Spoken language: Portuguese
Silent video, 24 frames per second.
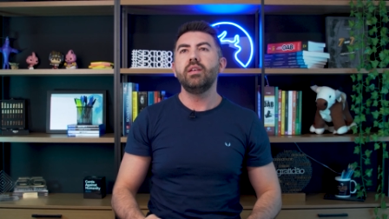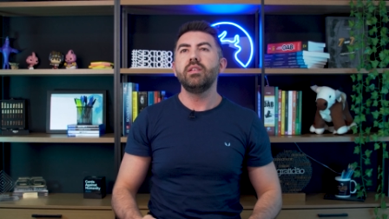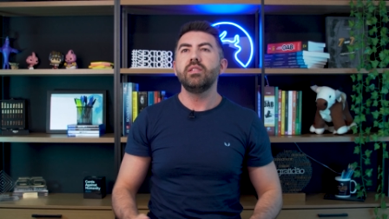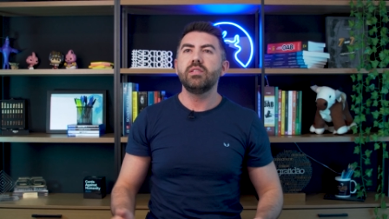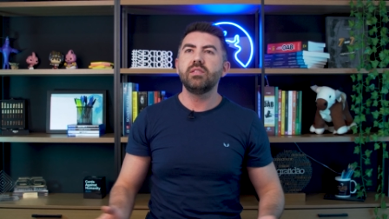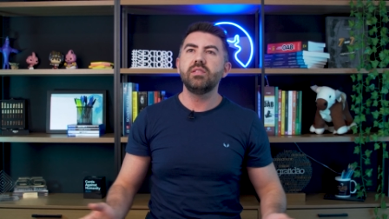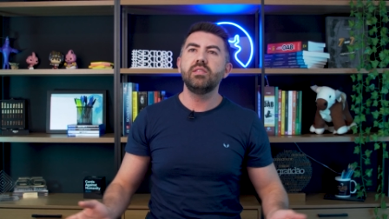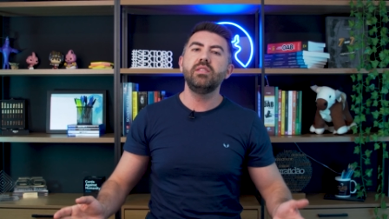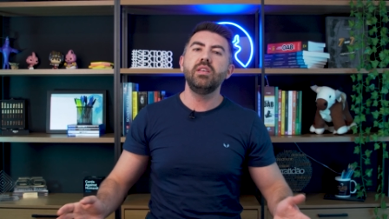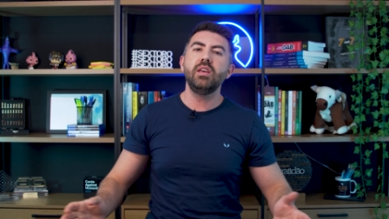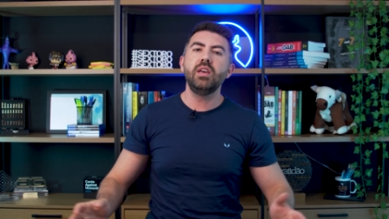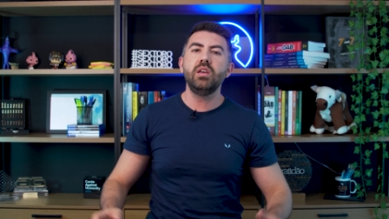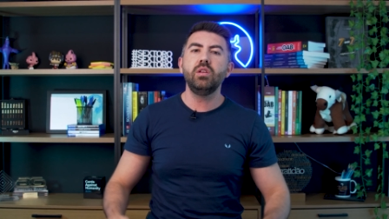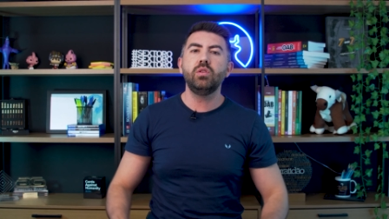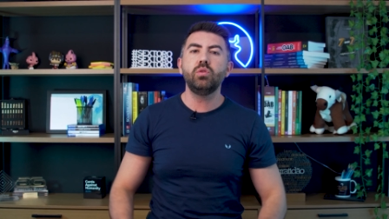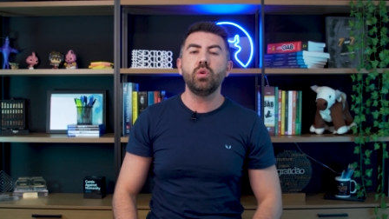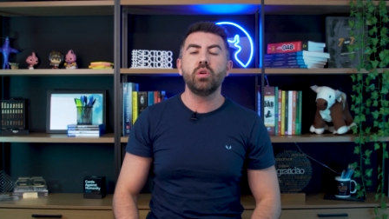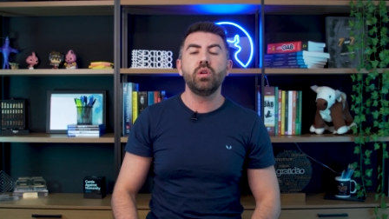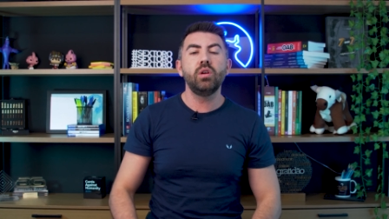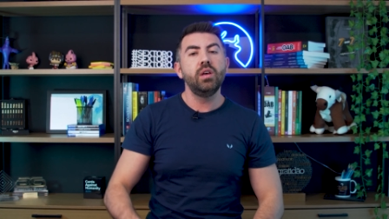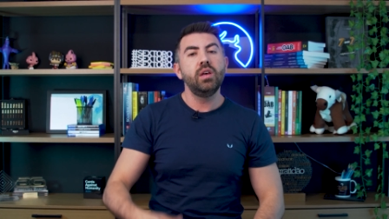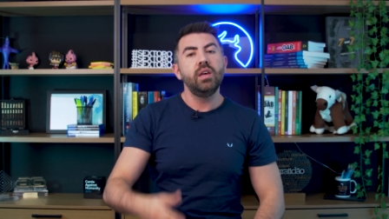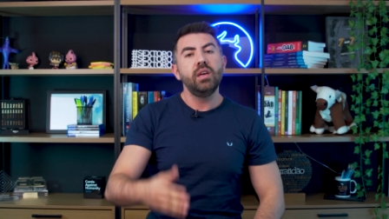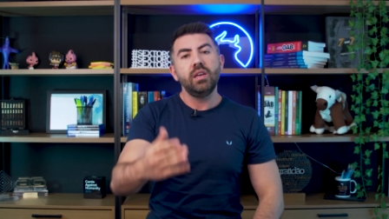Sim,
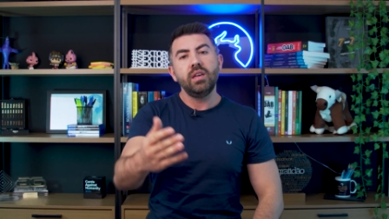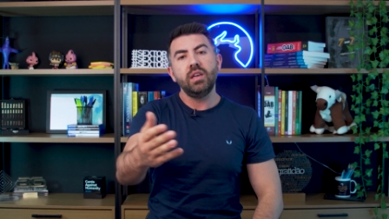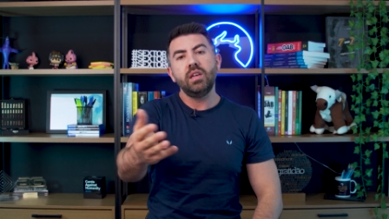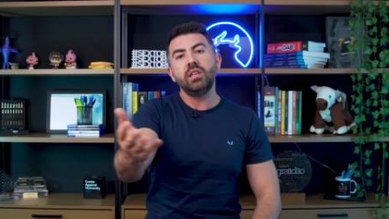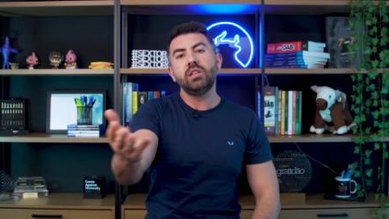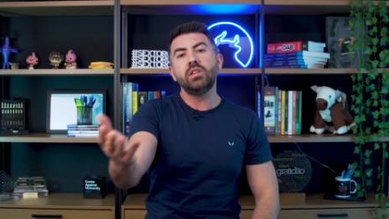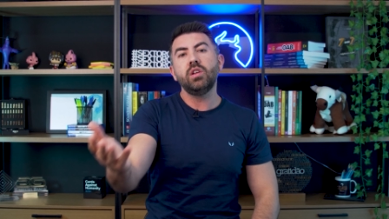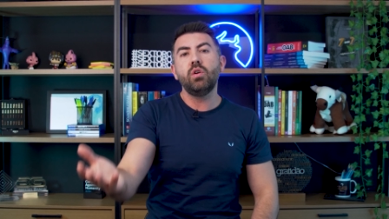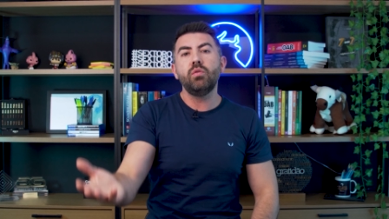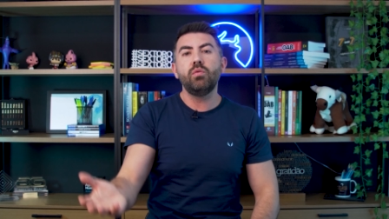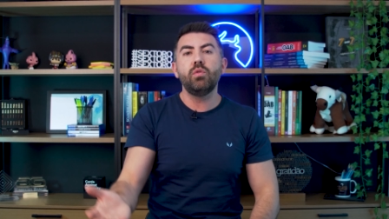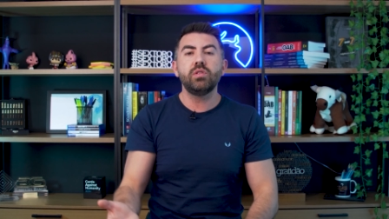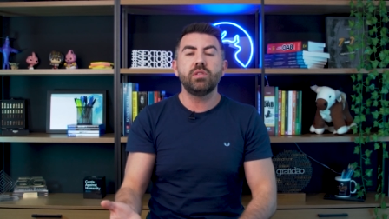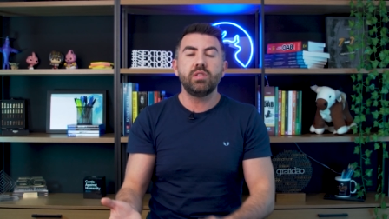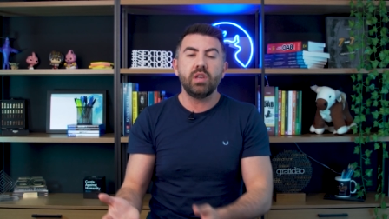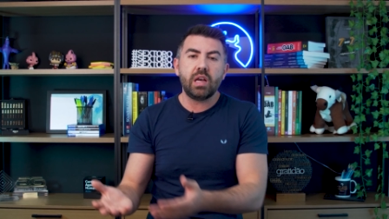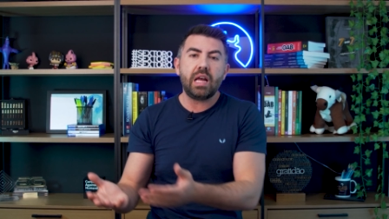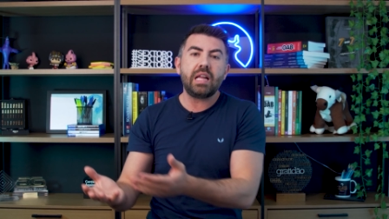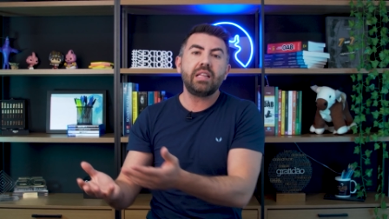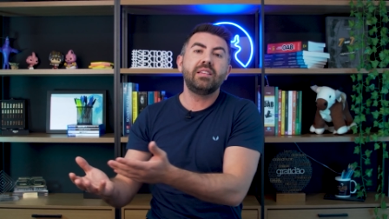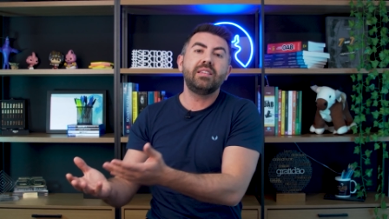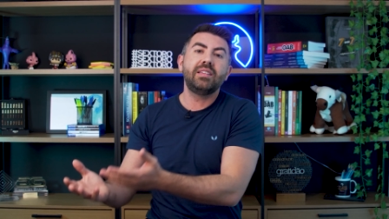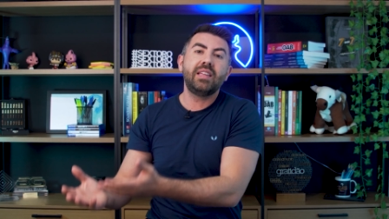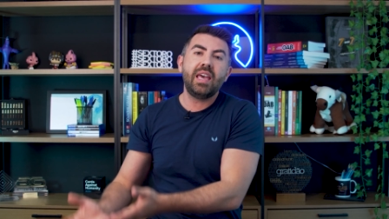Tor. Então você
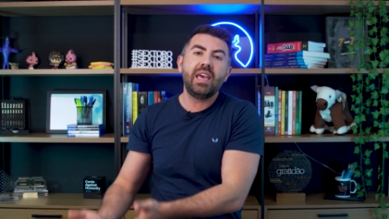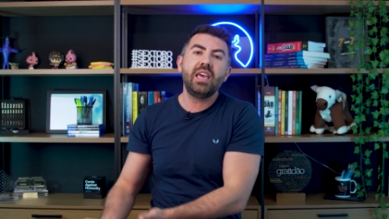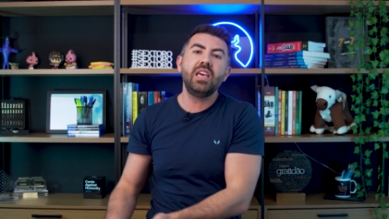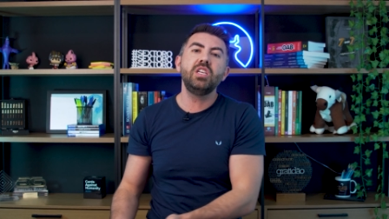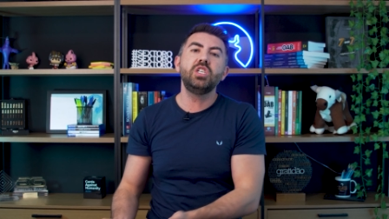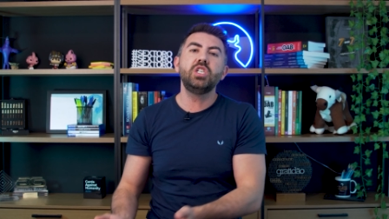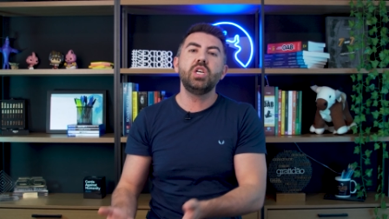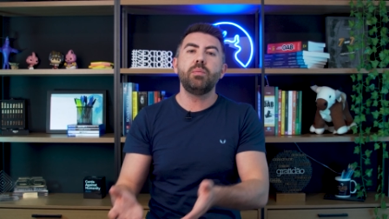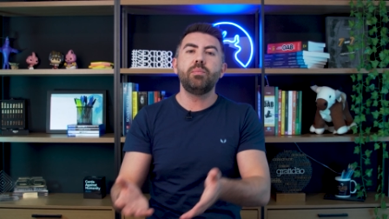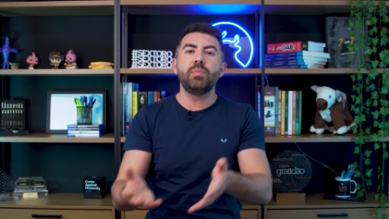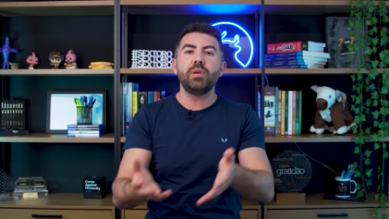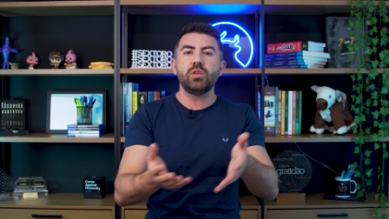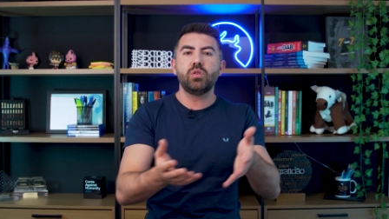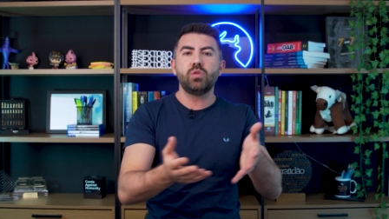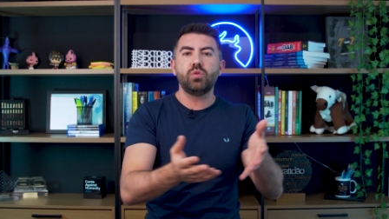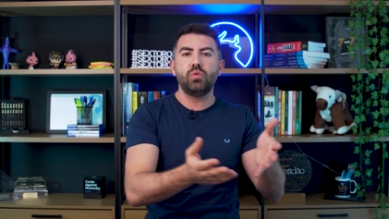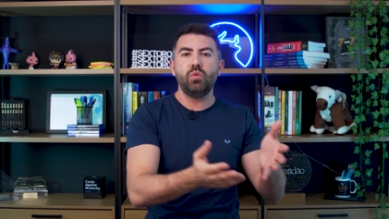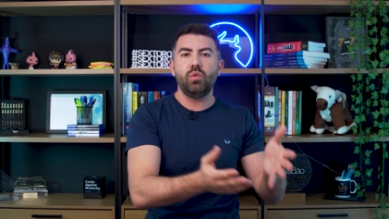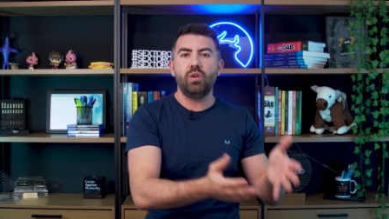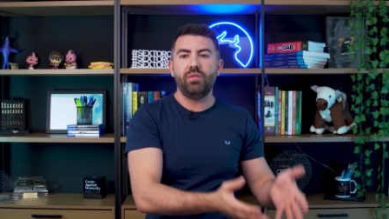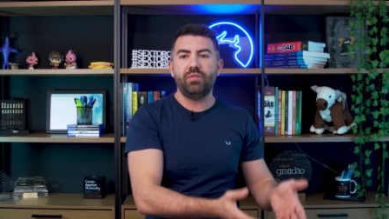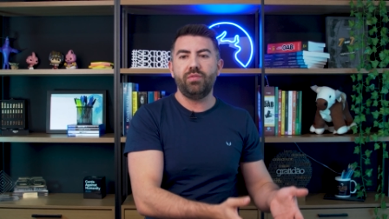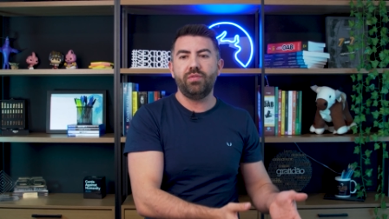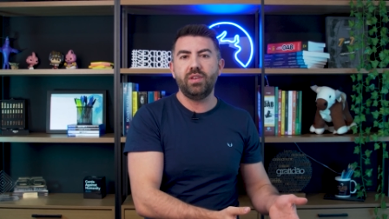atende a
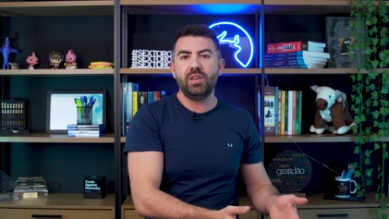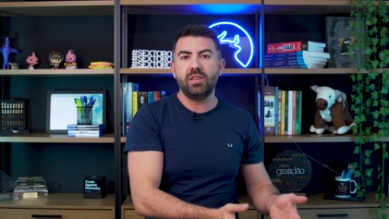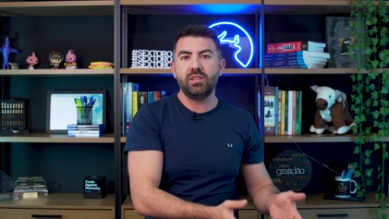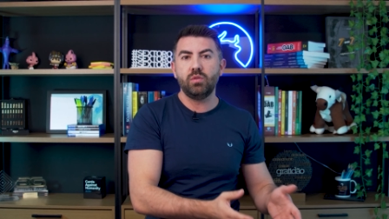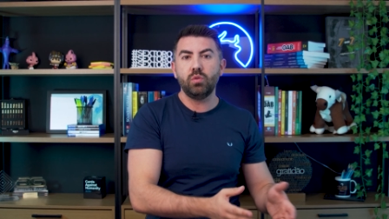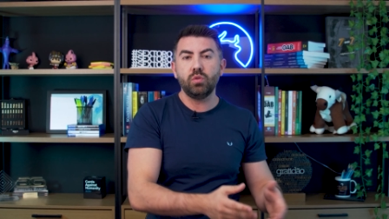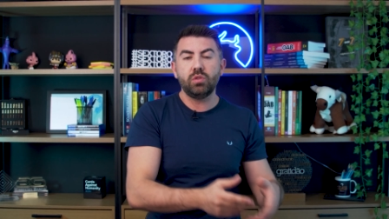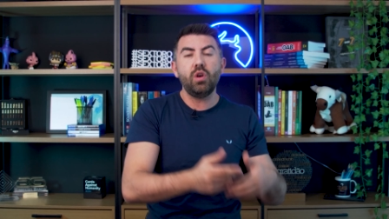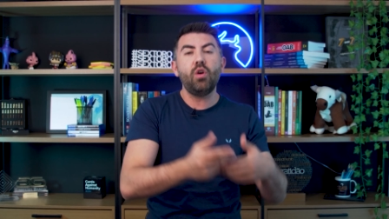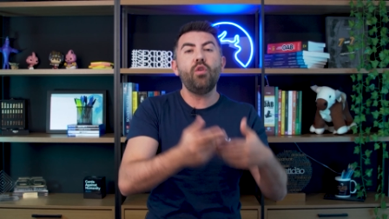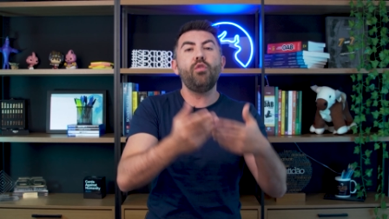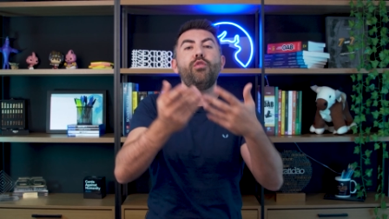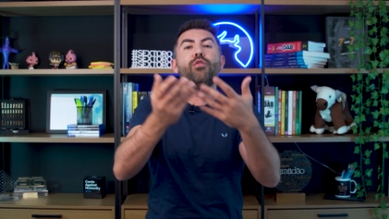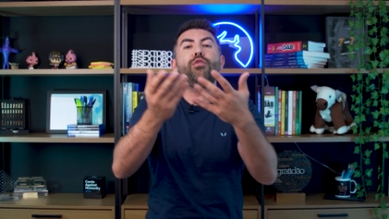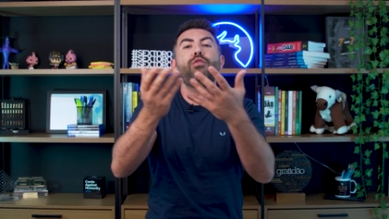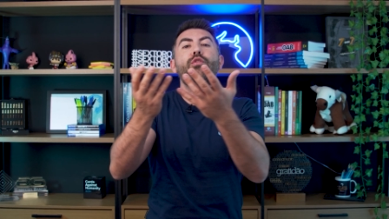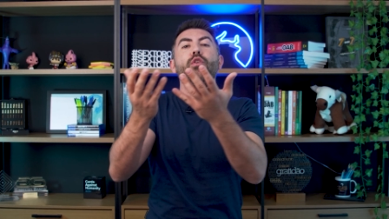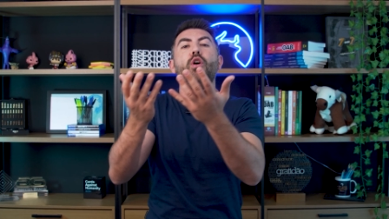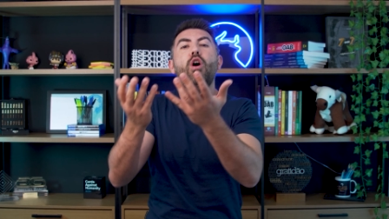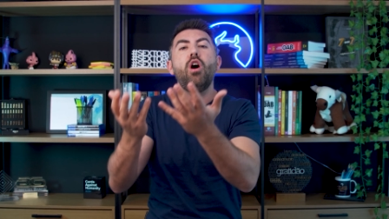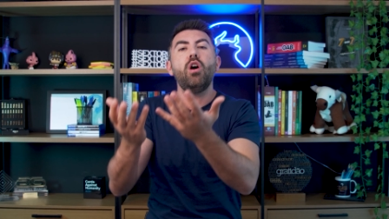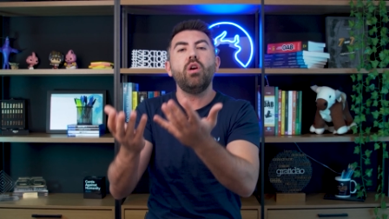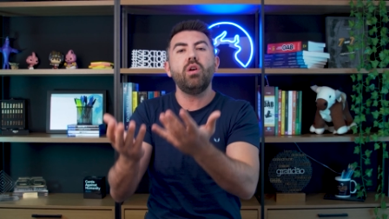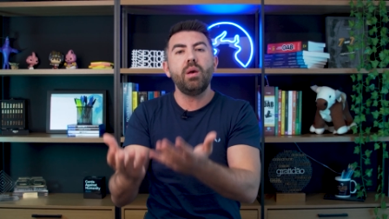pessoa física. O teu
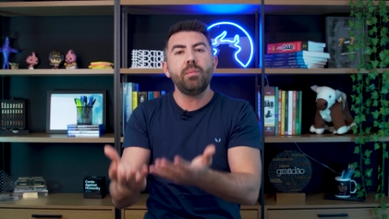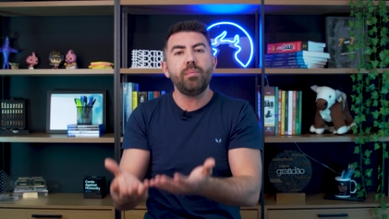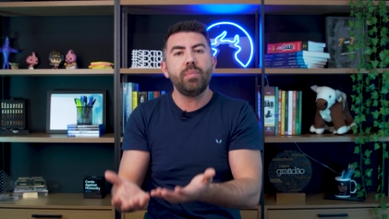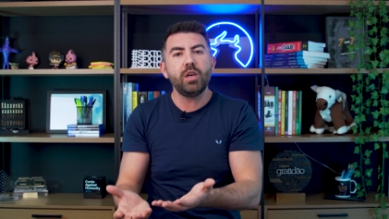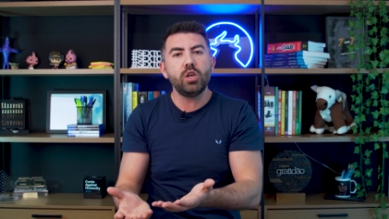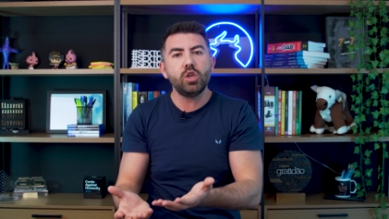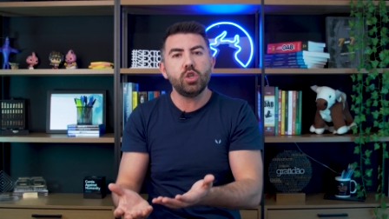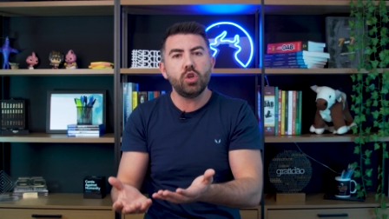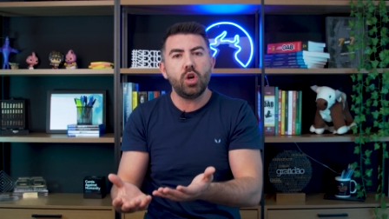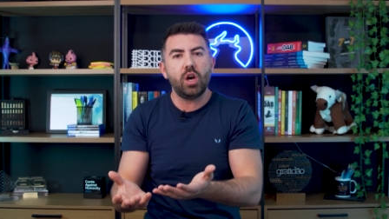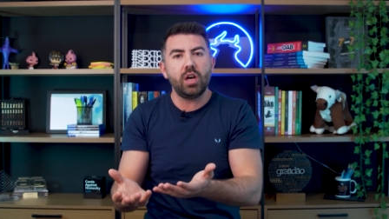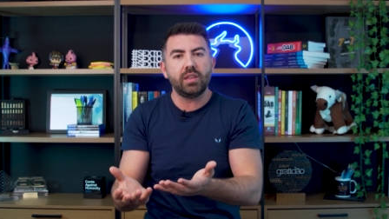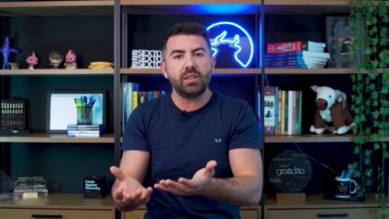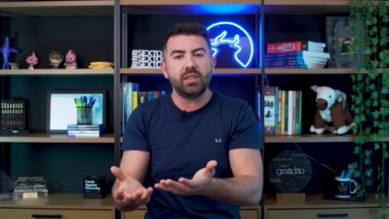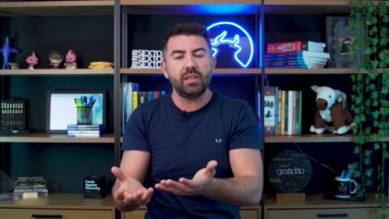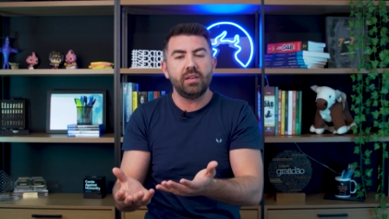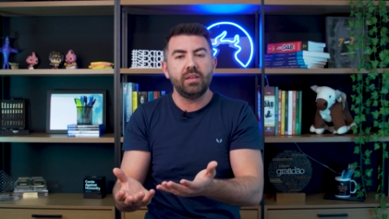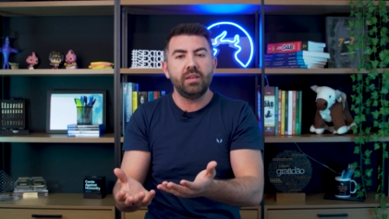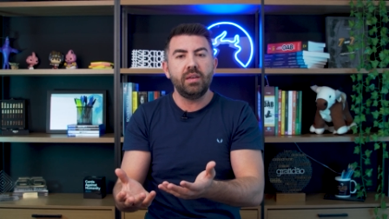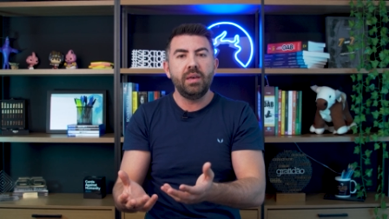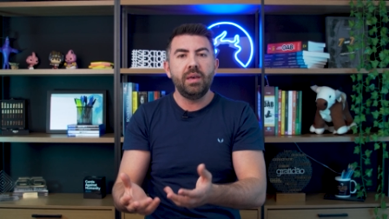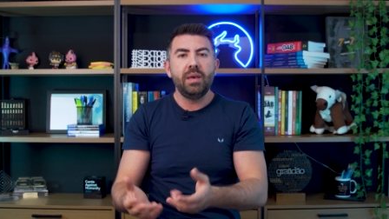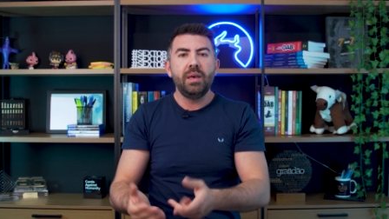foco é PJ.